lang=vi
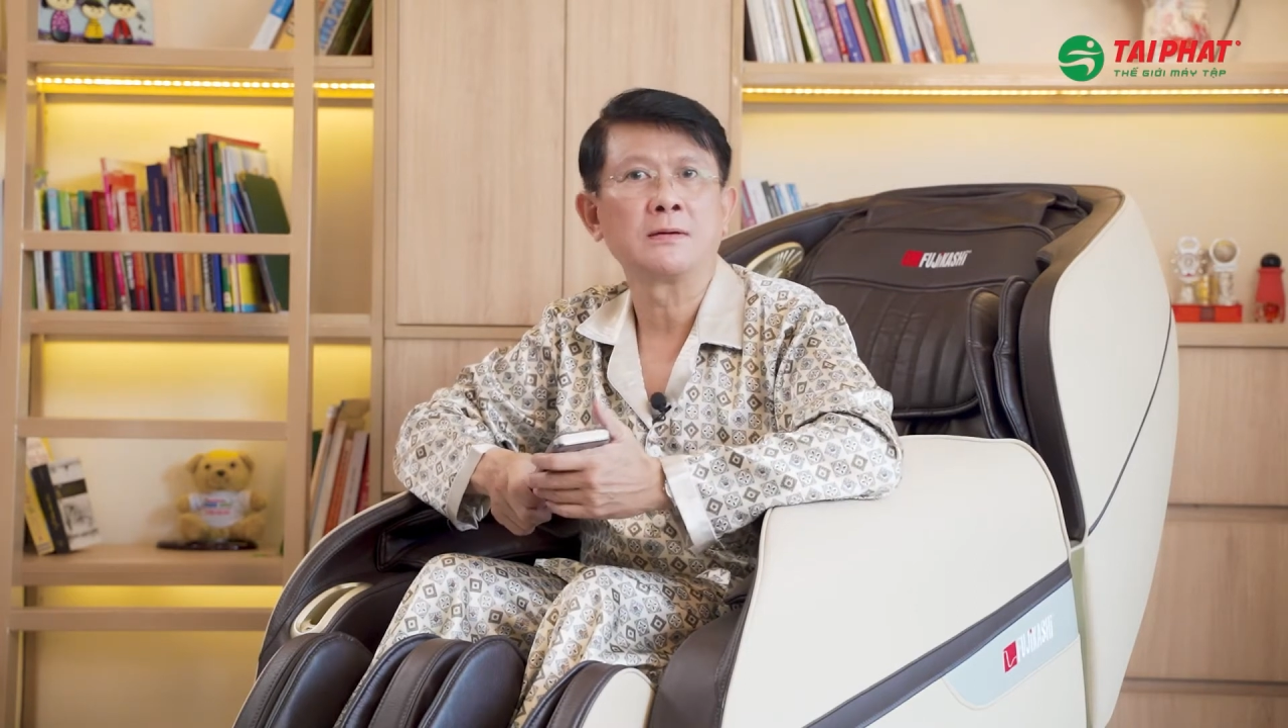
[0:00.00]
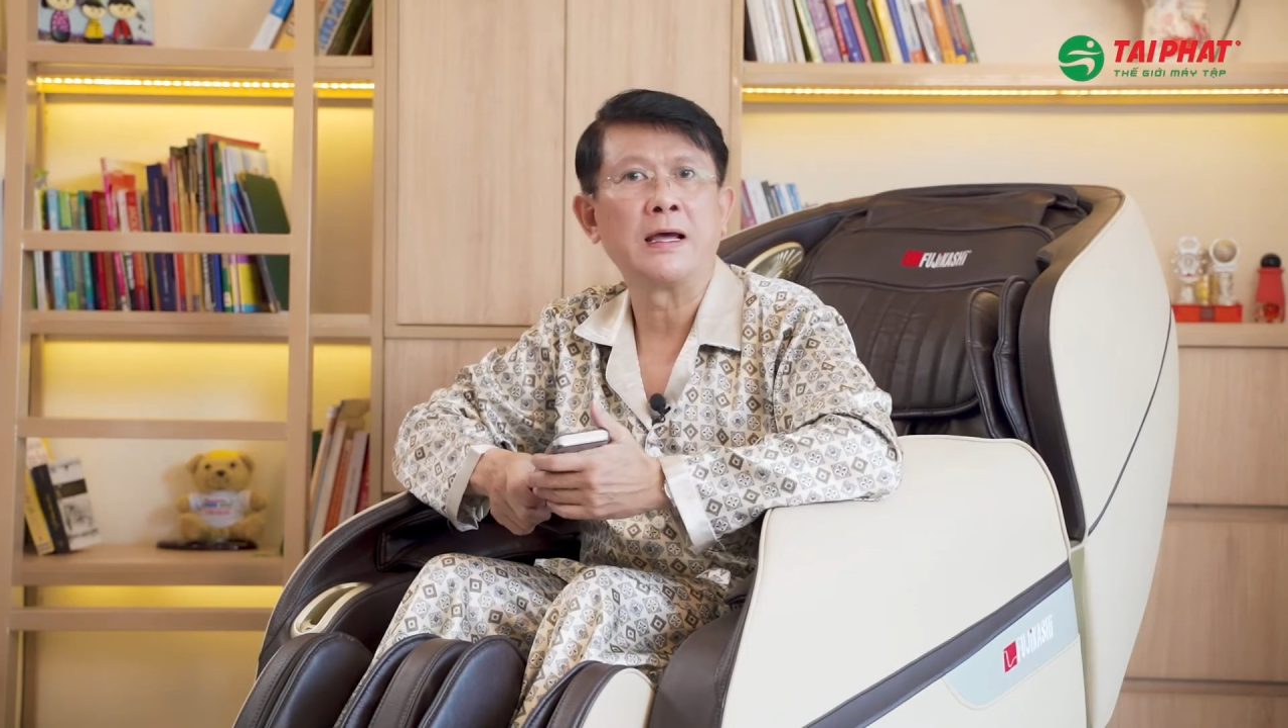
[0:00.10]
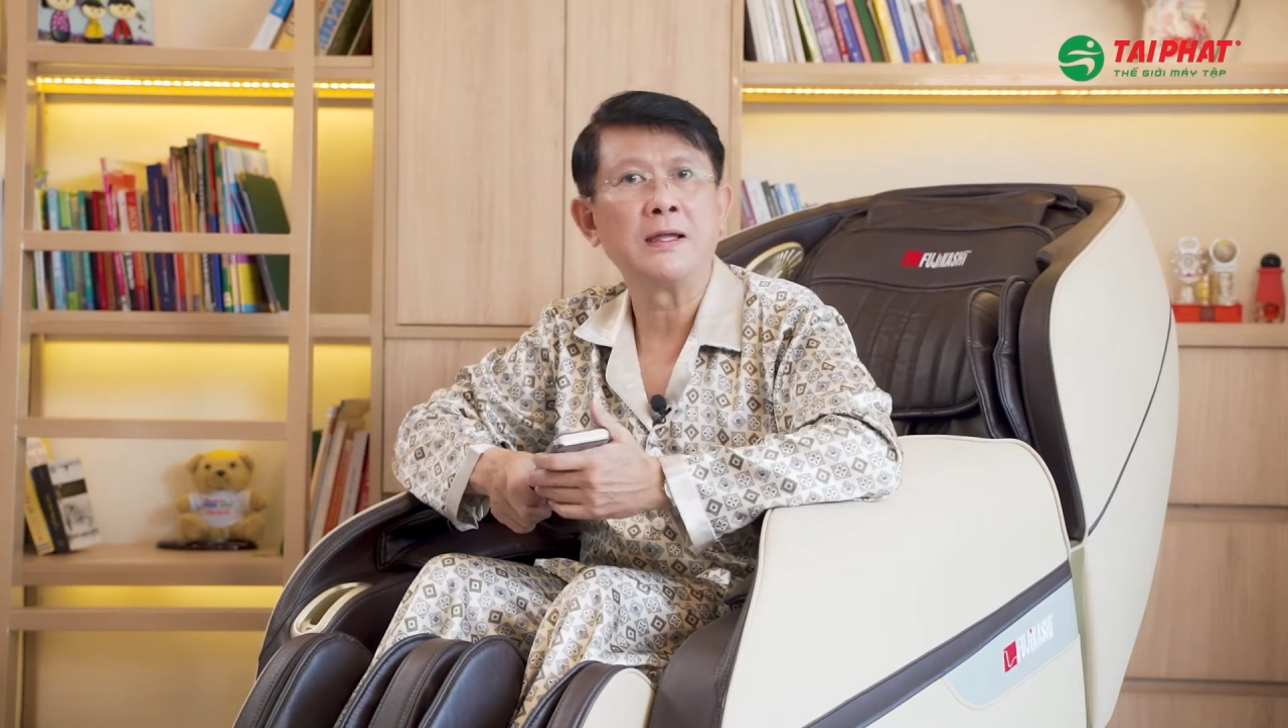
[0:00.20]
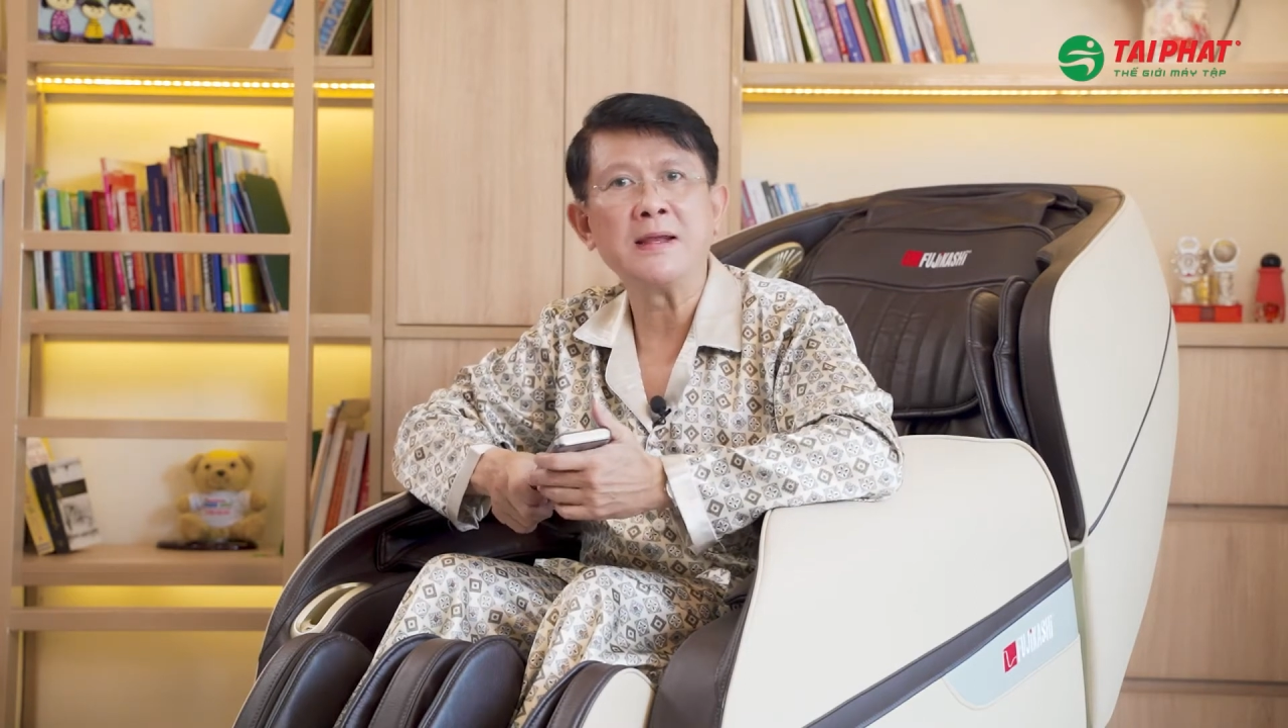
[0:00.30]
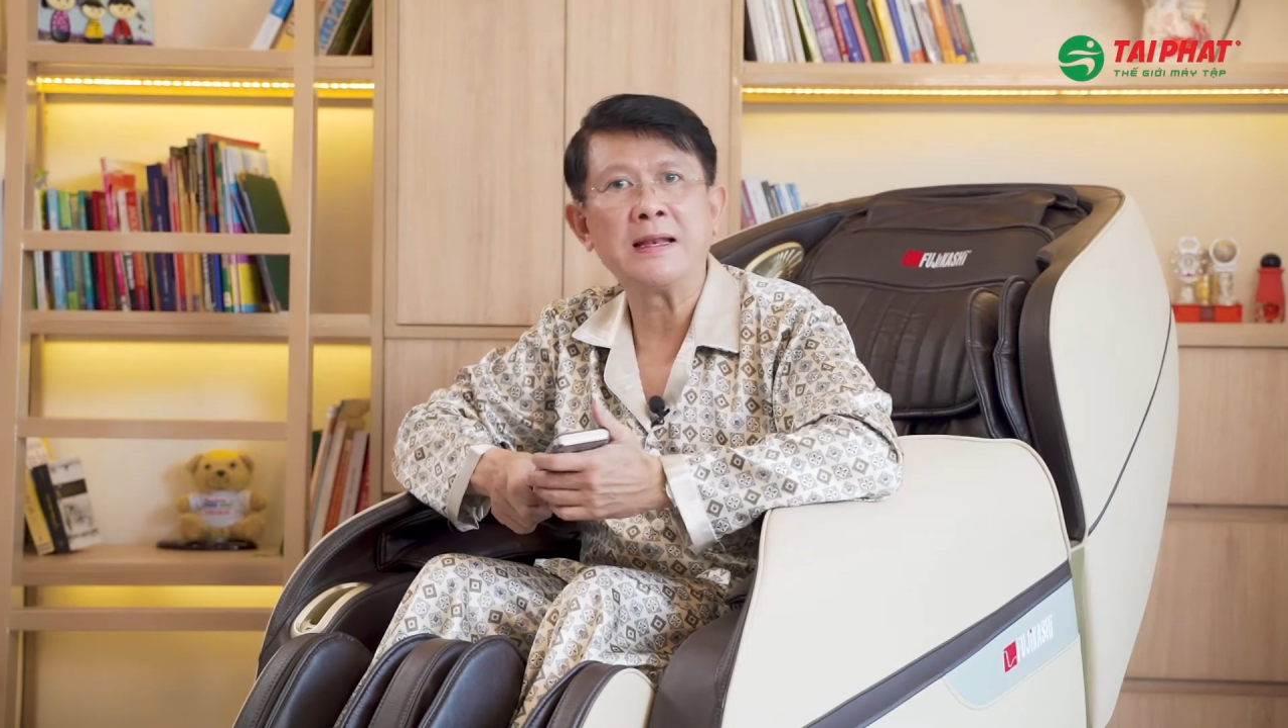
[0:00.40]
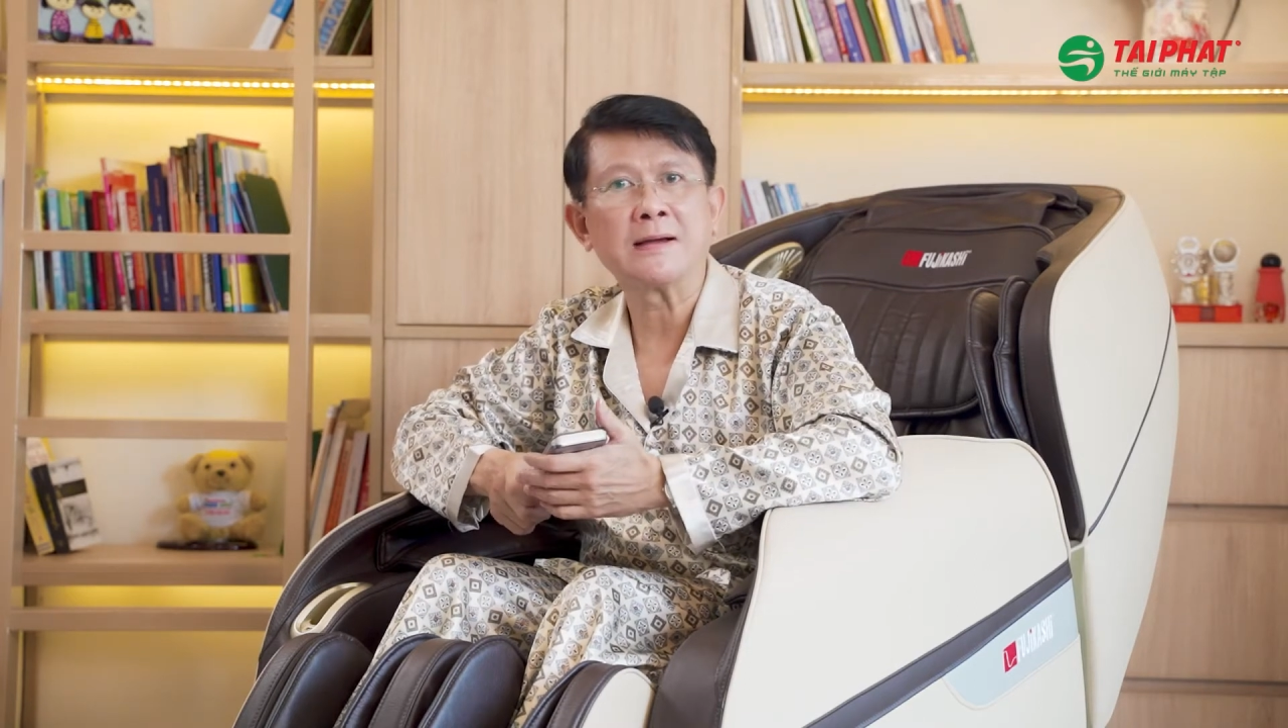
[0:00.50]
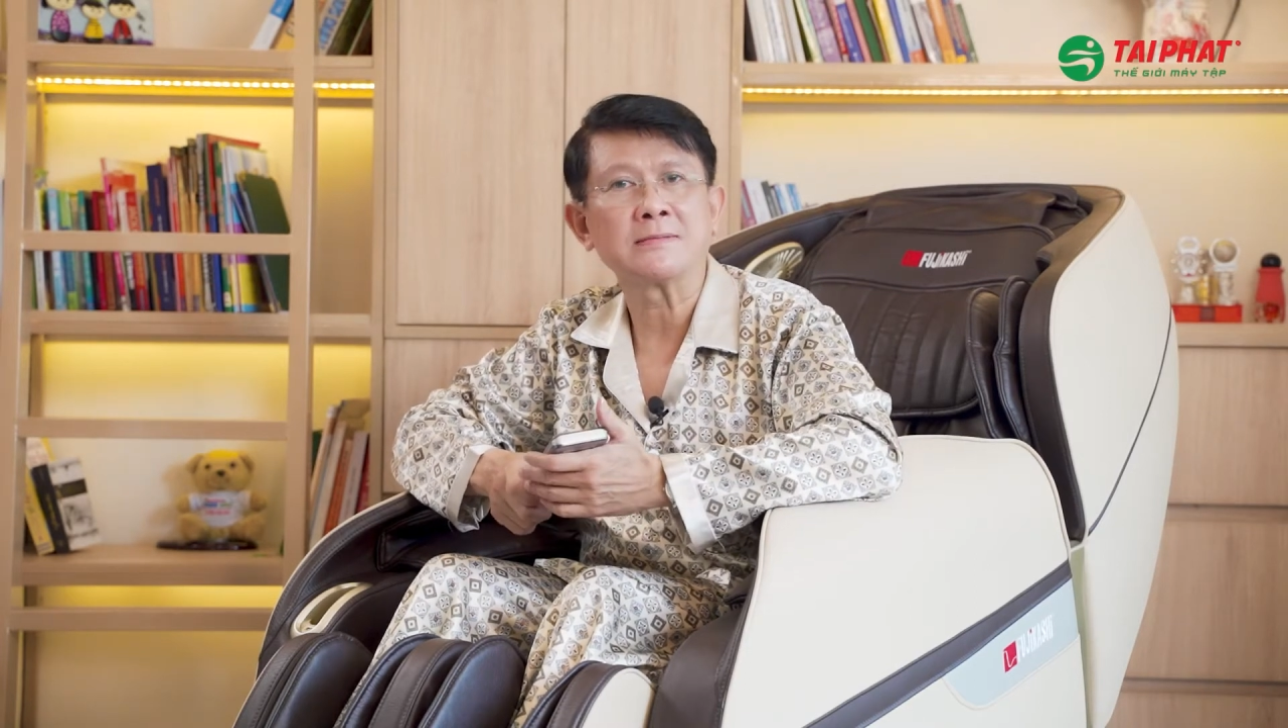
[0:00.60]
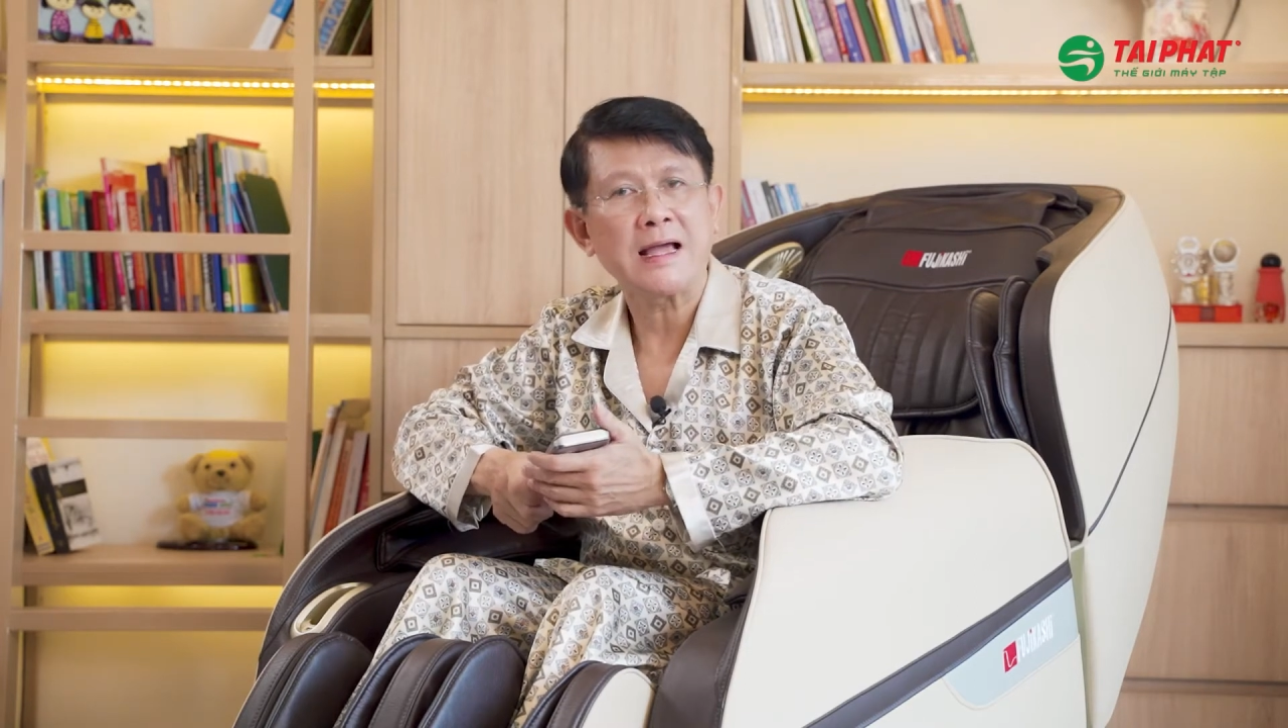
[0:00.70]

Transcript: để bi lăng